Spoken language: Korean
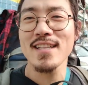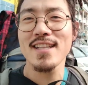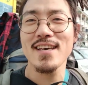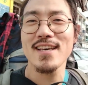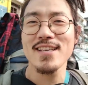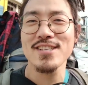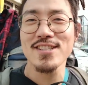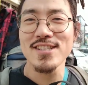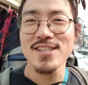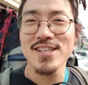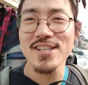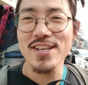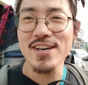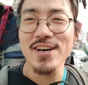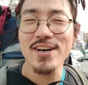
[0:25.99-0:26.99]
네, 저는
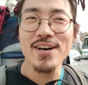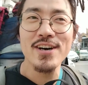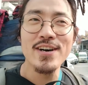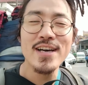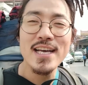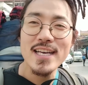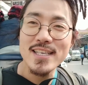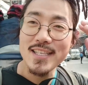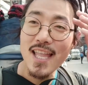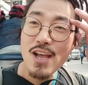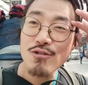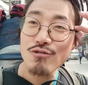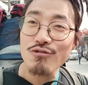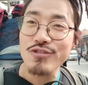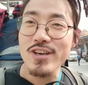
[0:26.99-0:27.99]
드디어 그
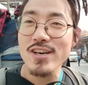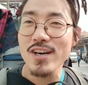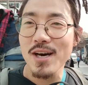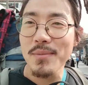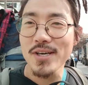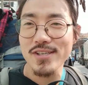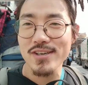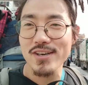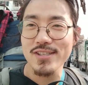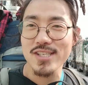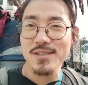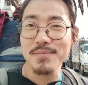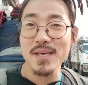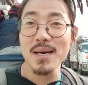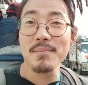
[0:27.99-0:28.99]
태국 국경을 넘어서
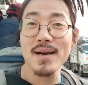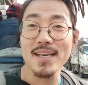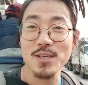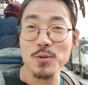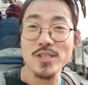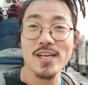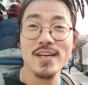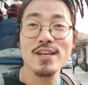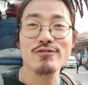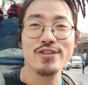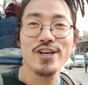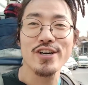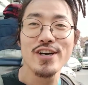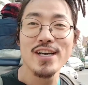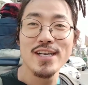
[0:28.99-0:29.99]
지금 미얀마에 도착을
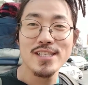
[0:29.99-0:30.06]
했고요.